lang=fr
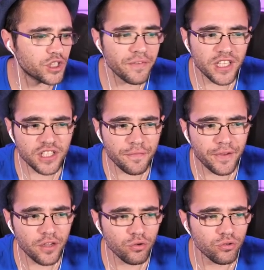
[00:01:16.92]
j'avais déjà
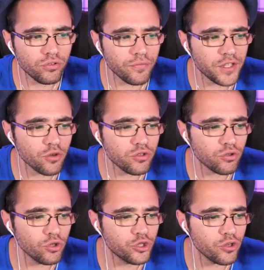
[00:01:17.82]
fait une ou deux vidéos
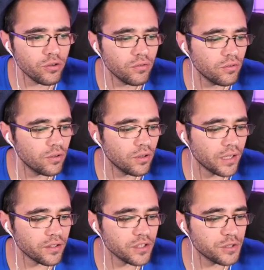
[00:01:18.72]
sur le jeu.
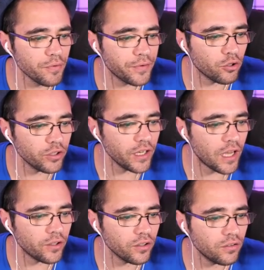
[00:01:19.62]
Attendez, je me fais croquer
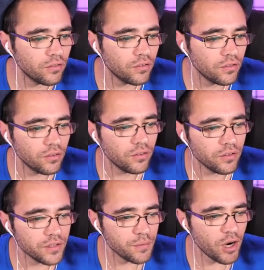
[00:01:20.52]
là, non
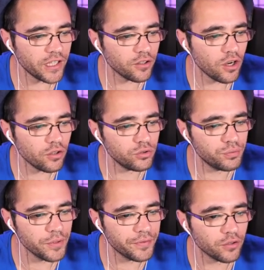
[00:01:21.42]
c'est moi qui le croque ou
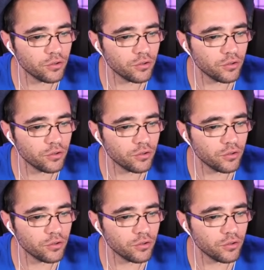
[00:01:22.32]
je me fais